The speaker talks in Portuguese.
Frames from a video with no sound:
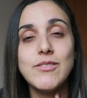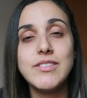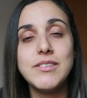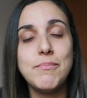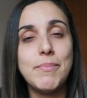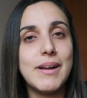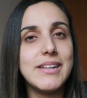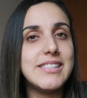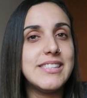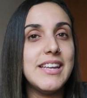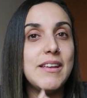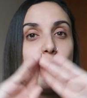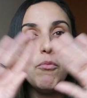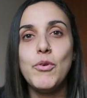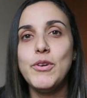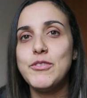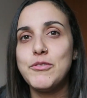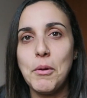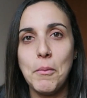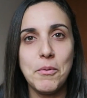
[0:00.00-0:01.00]
não simpatizei
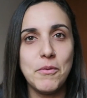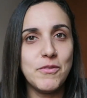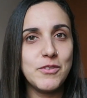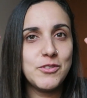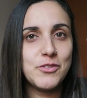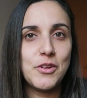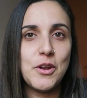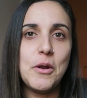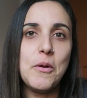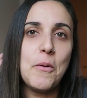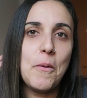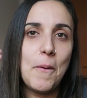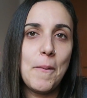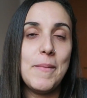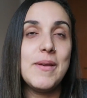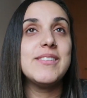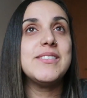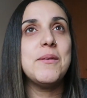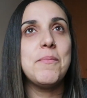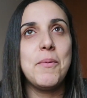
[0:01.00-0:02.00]
muito com a professora no
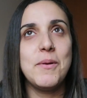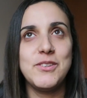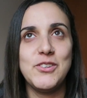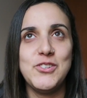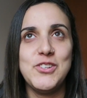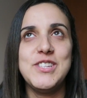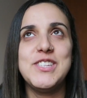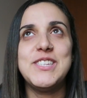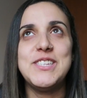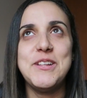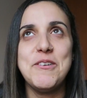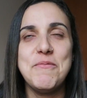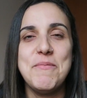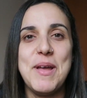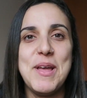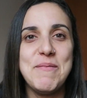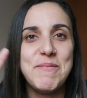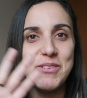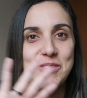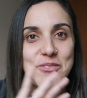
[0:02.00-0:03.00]
começo, depois a gente se deu
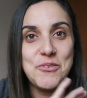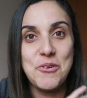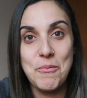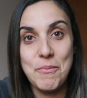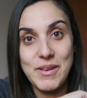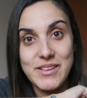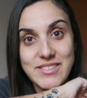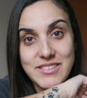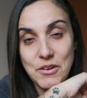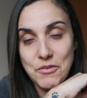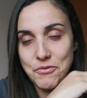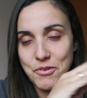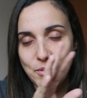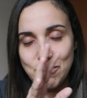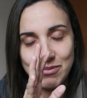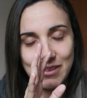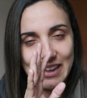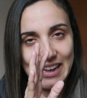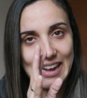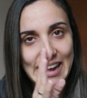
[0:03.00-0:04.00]
bem, mas no começo não foi
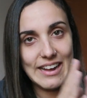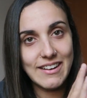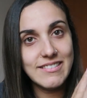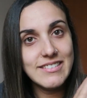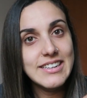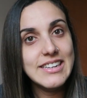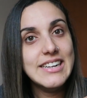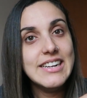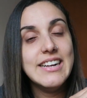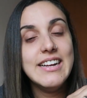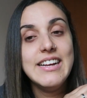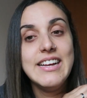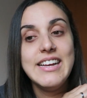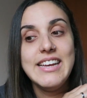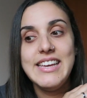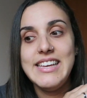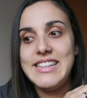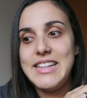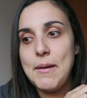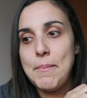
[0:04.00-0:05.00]
muito legal.
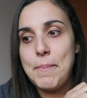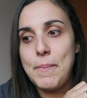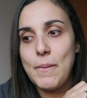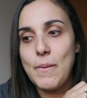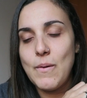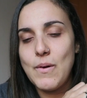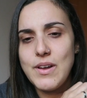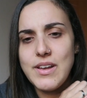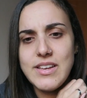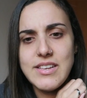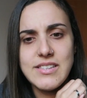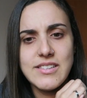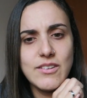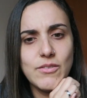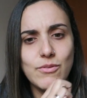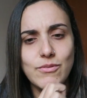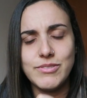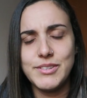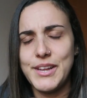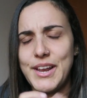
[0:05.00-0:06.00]
E depois
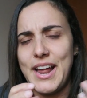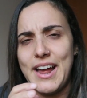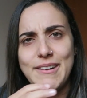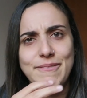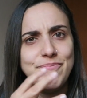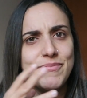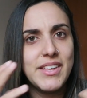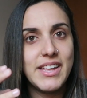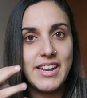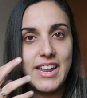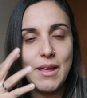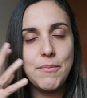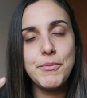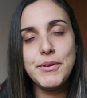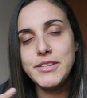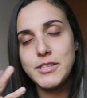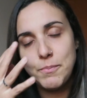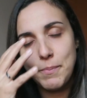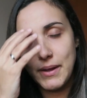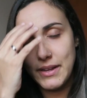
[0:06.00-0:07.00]
eu, sei lá, criei
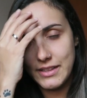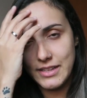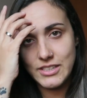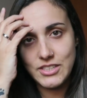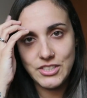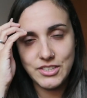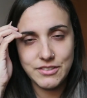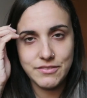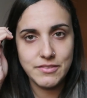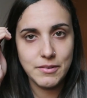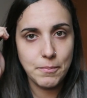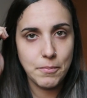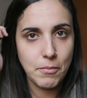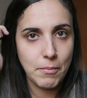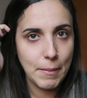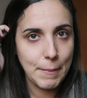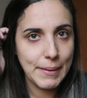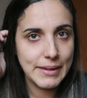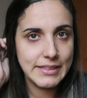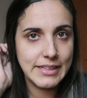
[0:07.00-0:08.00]
muita expectativa pra
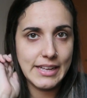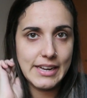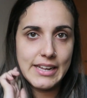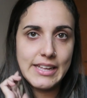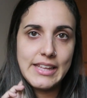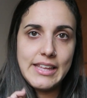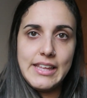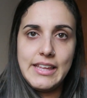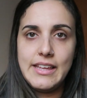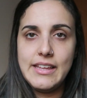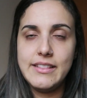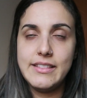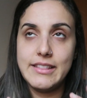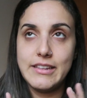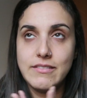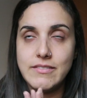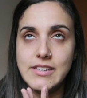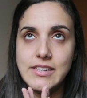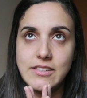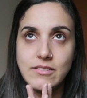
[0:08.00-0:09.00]
uma matéria que
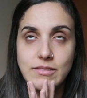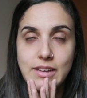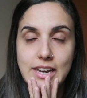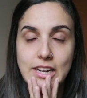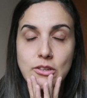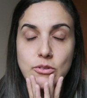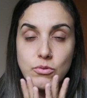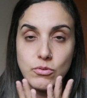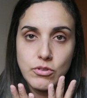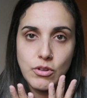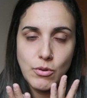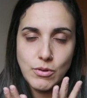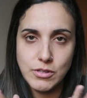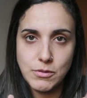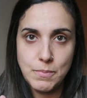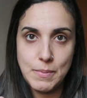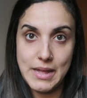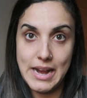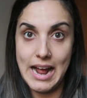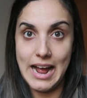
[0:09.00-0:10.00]
talvez não era tudo que eu
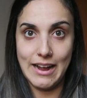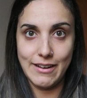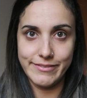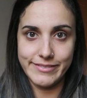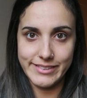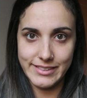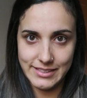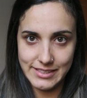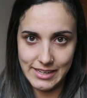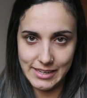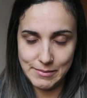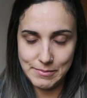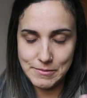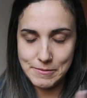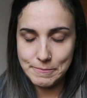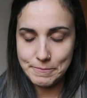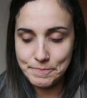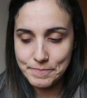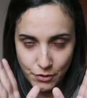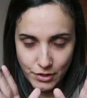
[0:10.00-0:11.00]
esperava, sabe?
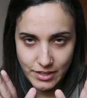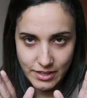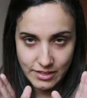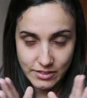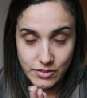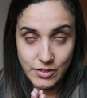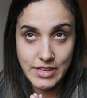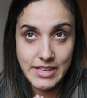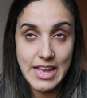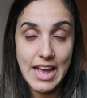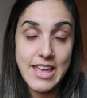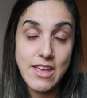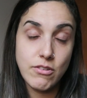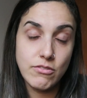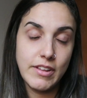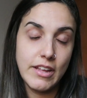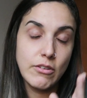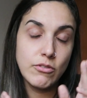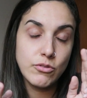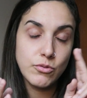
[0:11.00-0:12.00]
Foi isso. E aí eu
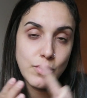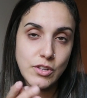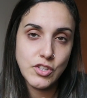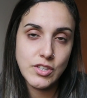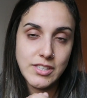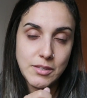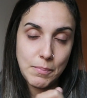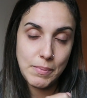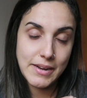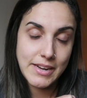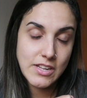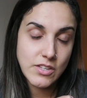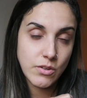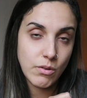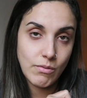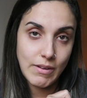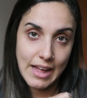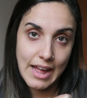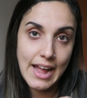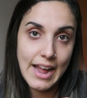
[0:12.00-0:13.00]
tenho duas disciplinas
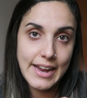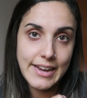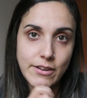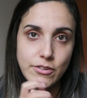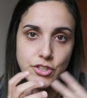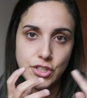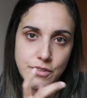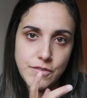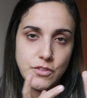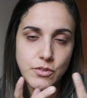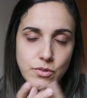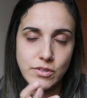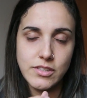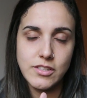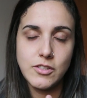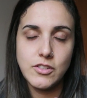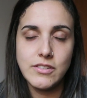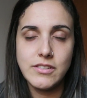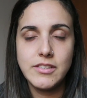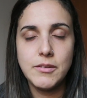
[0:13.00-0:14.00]
online, eu tive
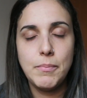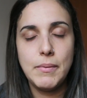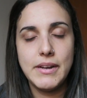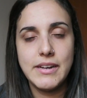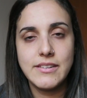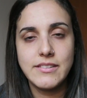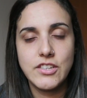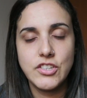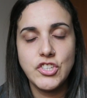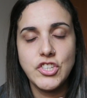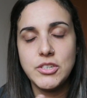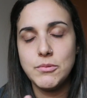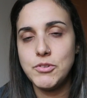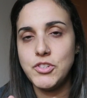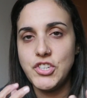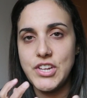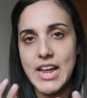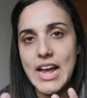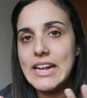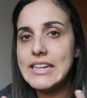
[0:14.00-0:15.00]
duas disciplinas que a gente chama
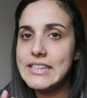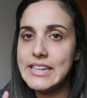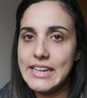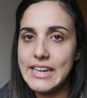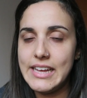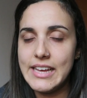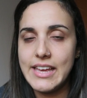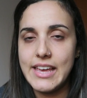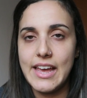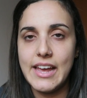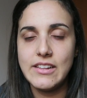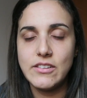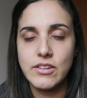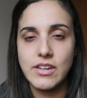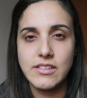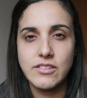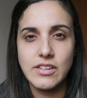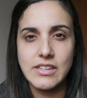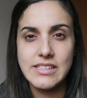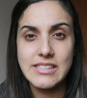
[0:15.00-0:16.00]
de EAD, que é
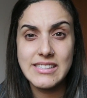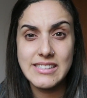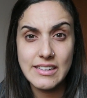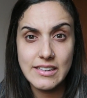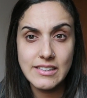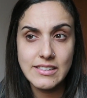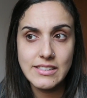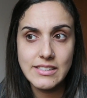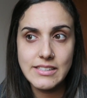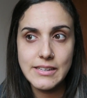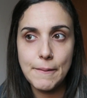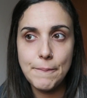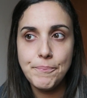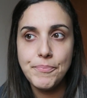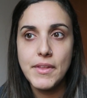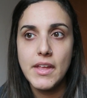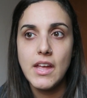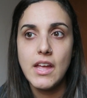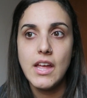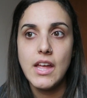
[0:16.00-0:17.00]
Educação à Distância,
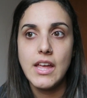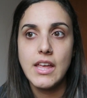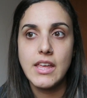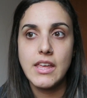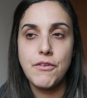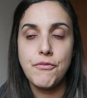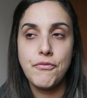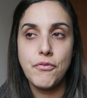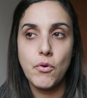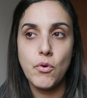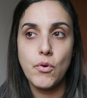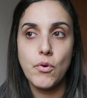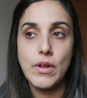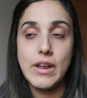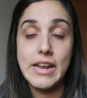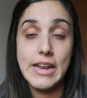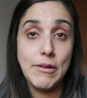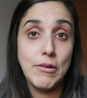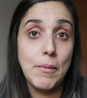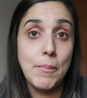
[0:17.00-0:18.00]
que
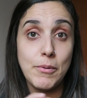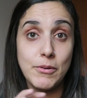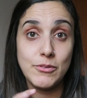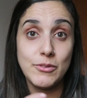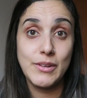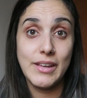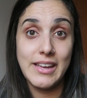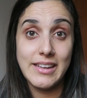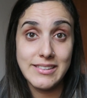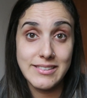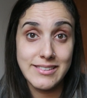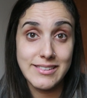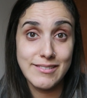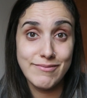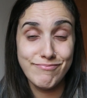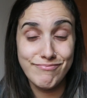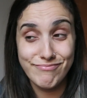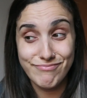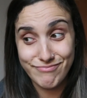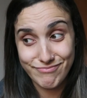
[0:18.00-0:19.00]
foi Língua Portuguesa,
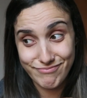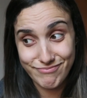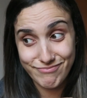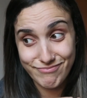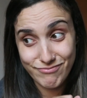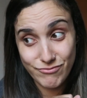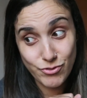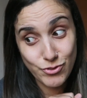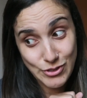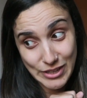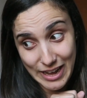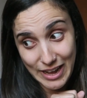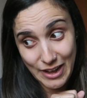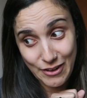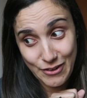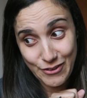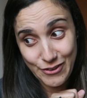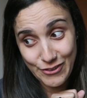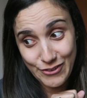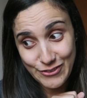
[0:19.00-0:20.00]
um
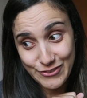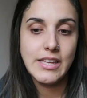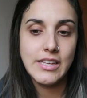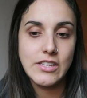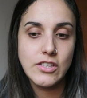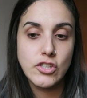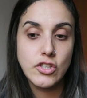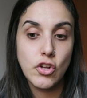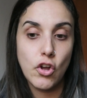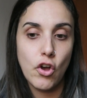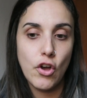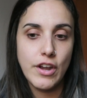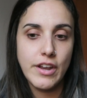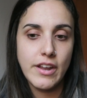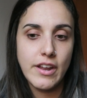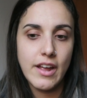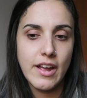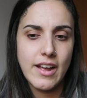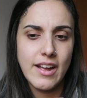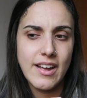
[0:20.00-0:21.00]
saco, e
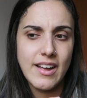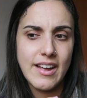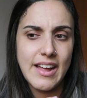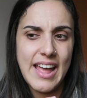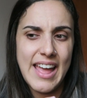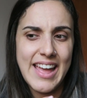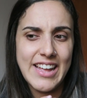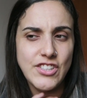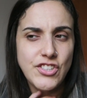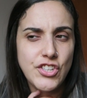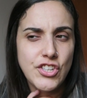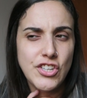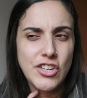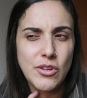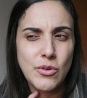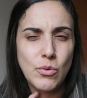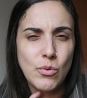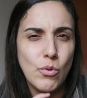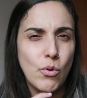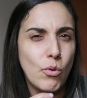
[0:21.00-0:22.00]
História
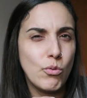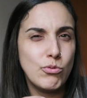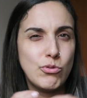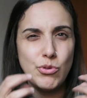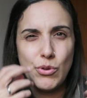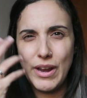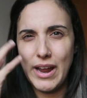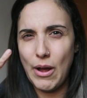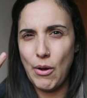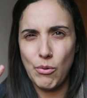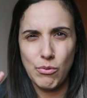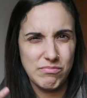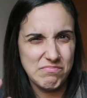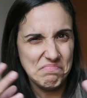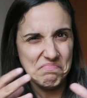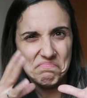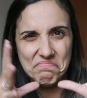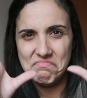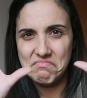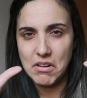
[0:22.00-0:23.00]
Étnico-Cultural,
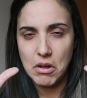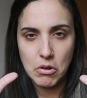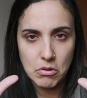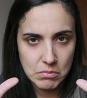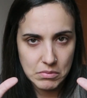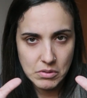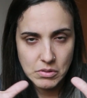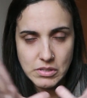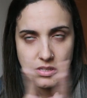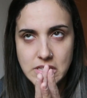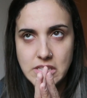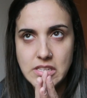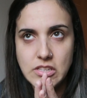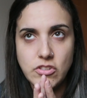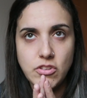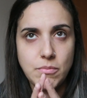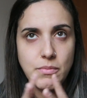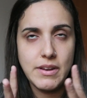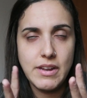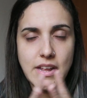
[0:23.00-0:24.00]
alguma coisa assim,
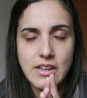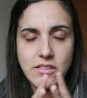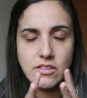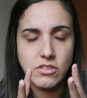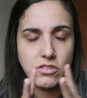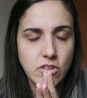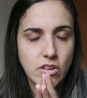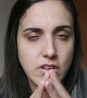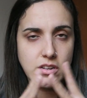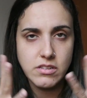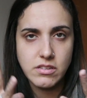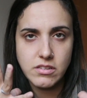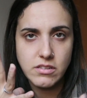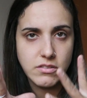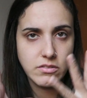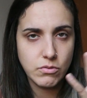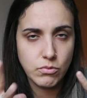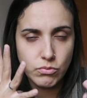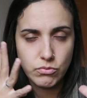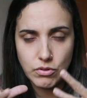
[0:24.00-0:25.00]
sobre as
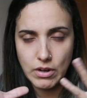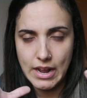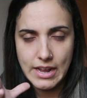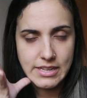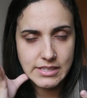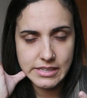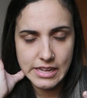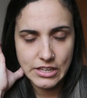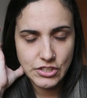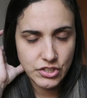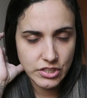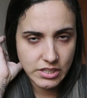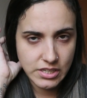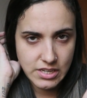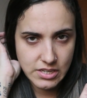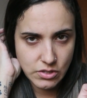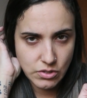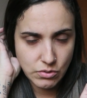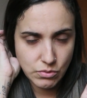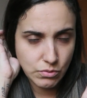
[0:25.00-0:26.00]
histórias culturais e
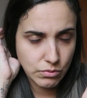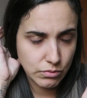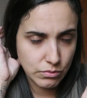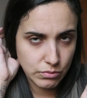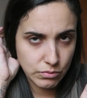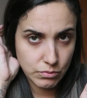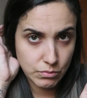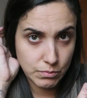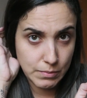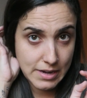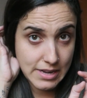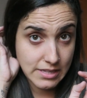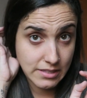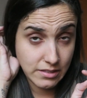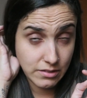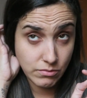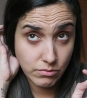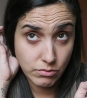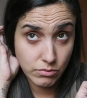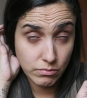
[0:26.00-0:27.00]
étnicas do, do
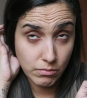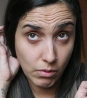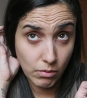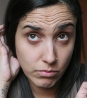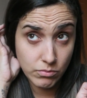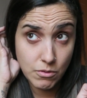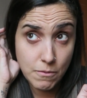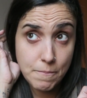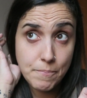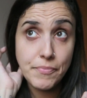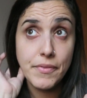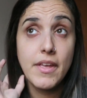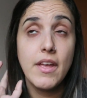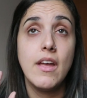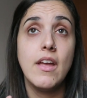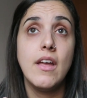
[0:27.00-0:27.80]
Brasil e do mundo.